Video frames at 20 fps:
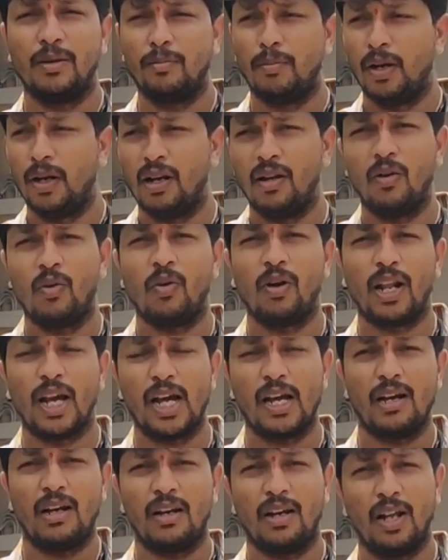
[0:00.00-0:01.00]
దిబ్బల్లో
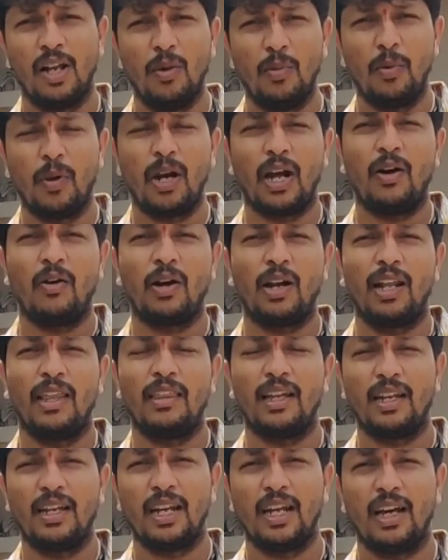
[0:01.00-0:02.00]
కూడా నలుపు
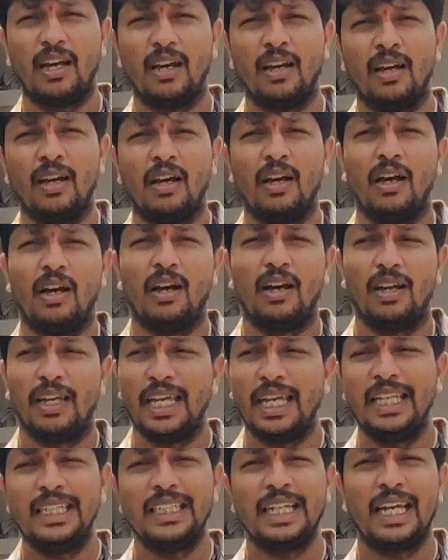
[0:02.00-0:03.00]
రావట్లేదన్నా
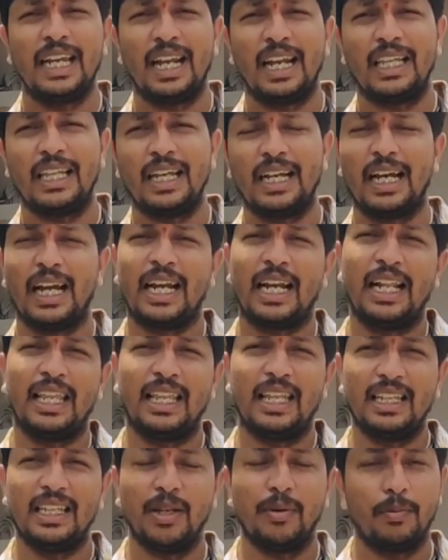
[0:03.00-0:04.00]
ఏం చేయాలో అర్థం
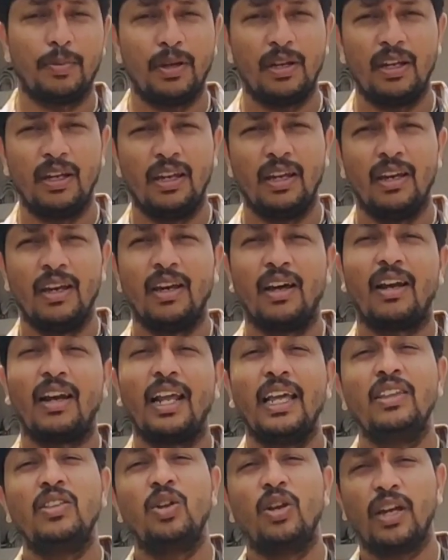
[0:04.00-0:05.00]
కావట్లేదని చెప్పి
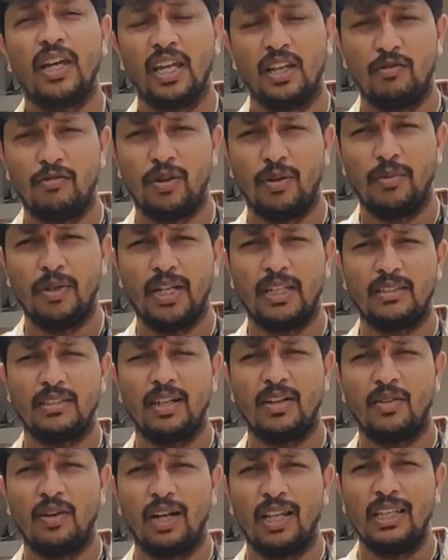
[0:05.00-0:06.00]
రైతులకి ఇన్ఫామ్
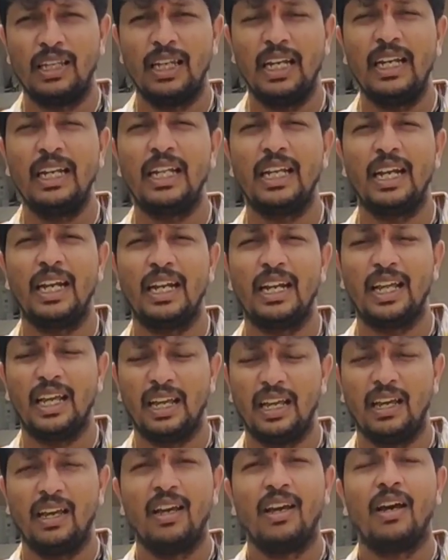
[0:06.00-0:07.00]
చేస్తున్నారు అది ఏంటి
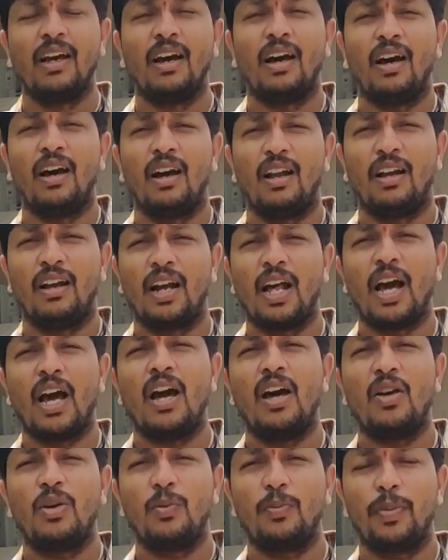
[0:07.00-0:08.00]
అంటే
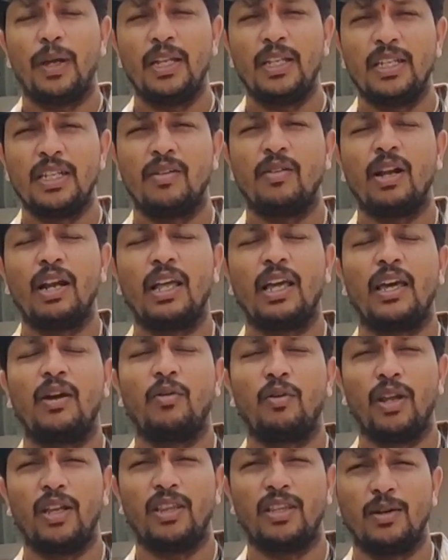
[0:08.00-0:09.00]
నారు పెంచే వాళ్ళకి
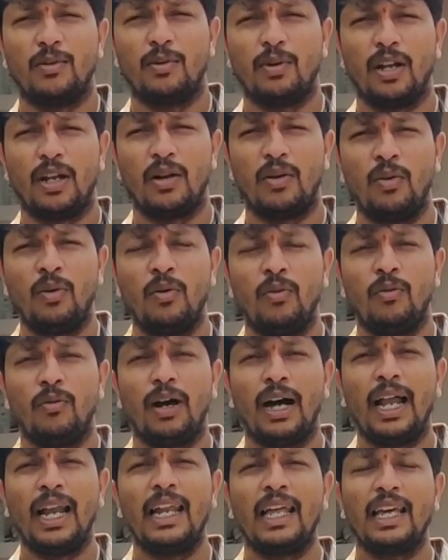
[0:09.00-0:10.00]
ఎవరైతే ఉన్నారో
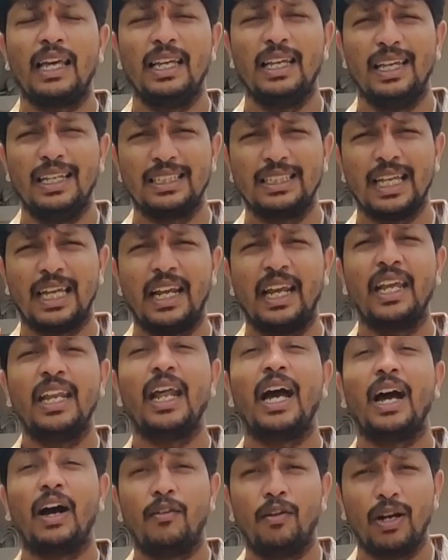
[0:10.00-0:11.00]
వాళ్ళకి
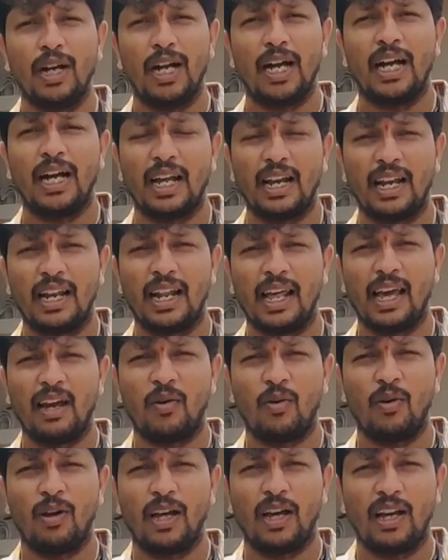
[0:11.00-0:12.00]
సరైన అవగాహన
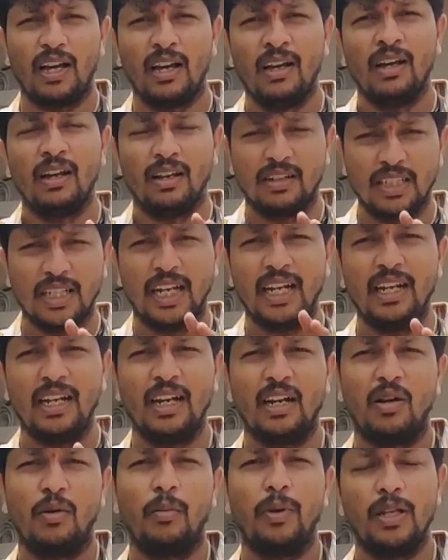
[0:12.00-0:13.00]
లేకుండా
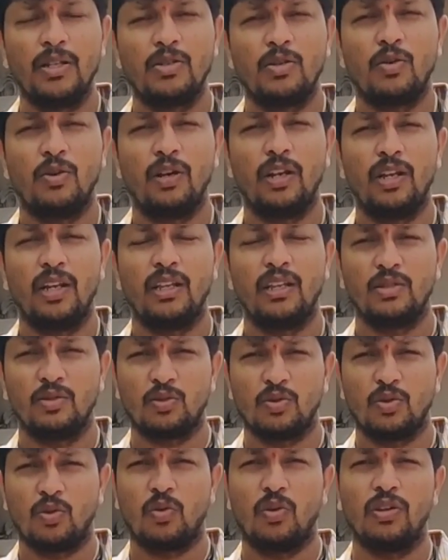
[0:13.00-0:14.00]
షేడ్ నెట్లు పెంచుకొని
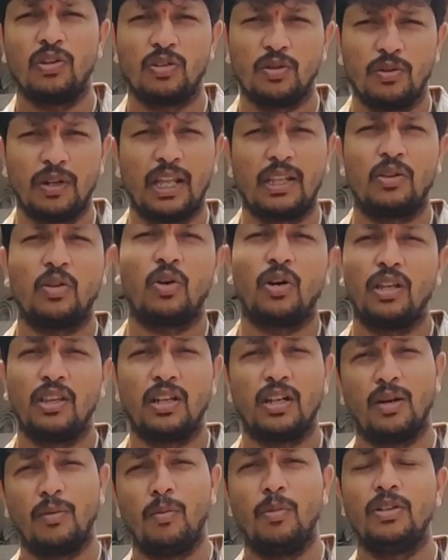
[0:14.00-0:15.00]
సో కొంచెం ఎంతో
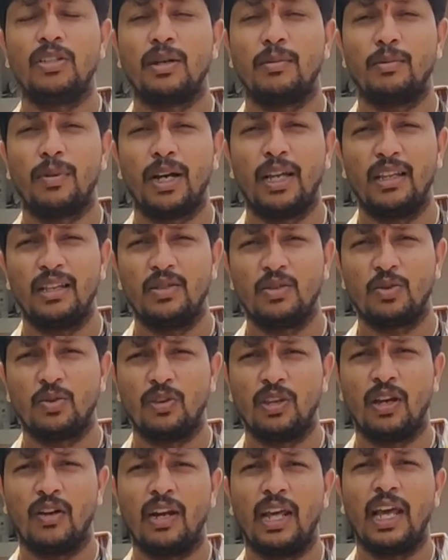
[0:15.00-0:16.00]
కొంత డబ్బులు
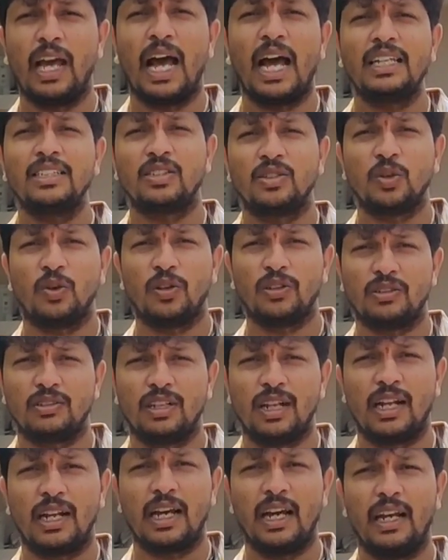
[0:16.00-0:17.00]
సంపాదించుకుందామనే ఆశతో
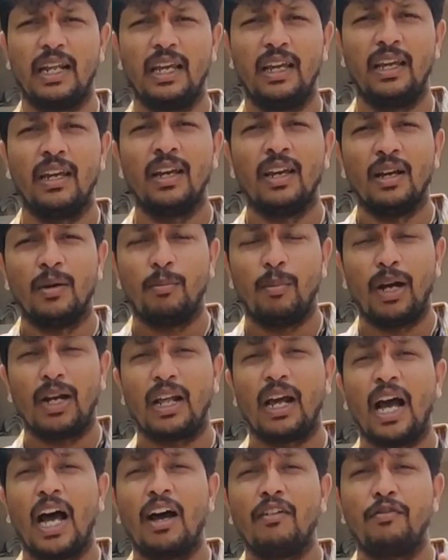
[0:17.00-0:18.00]
వస్తున్నారు కానీ
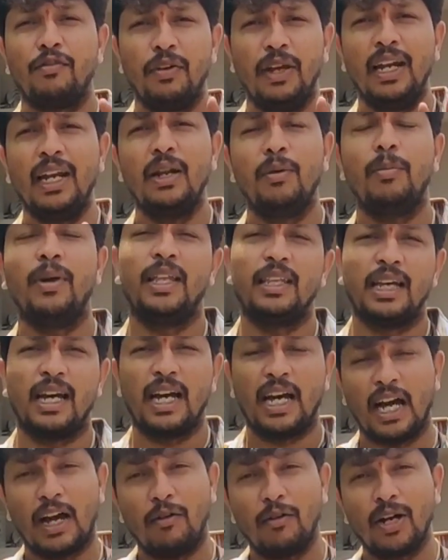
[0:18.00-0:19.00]
బట్ ఆ ఫీల్డ్ మీద
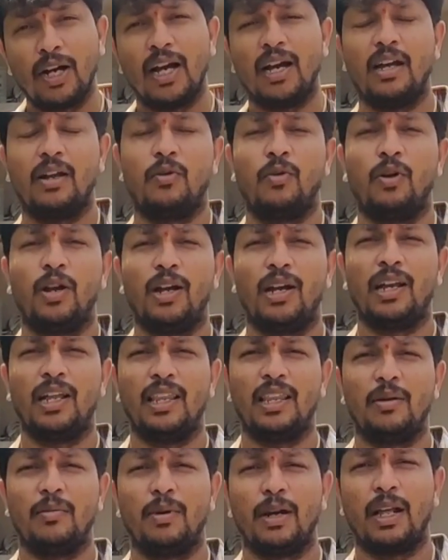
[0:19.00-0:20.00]
అవగాహన
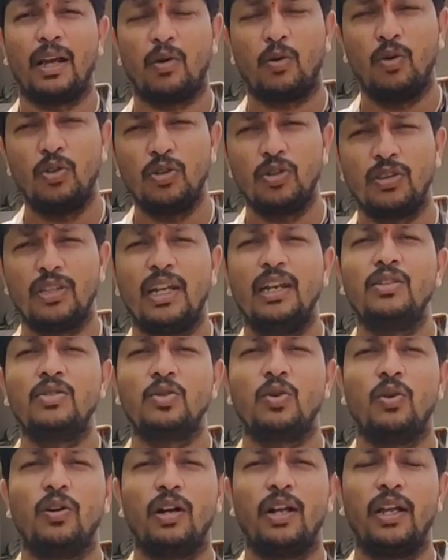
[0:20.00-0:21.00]
ఉండట్లేదు అనమాట కొంచెం
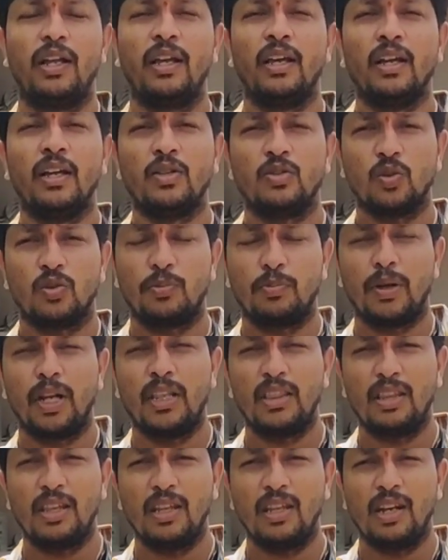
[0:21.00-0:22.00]
తెలుసుకోండి సో
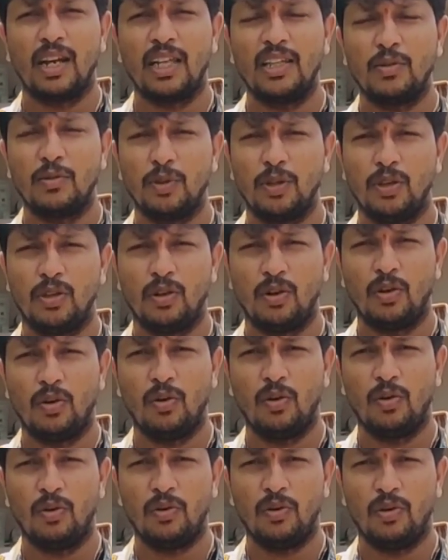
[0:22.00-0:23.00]
ప్రతి రైతు
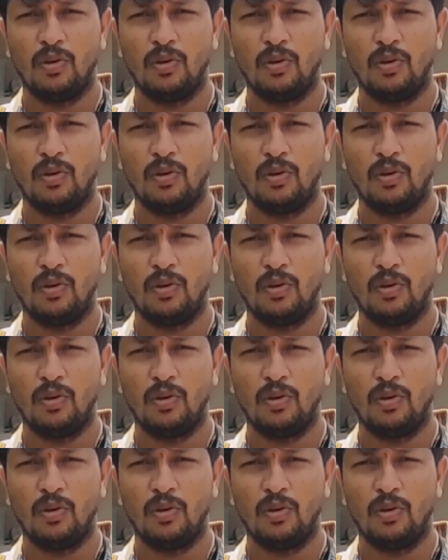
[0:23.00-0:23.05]
మిత్రుడు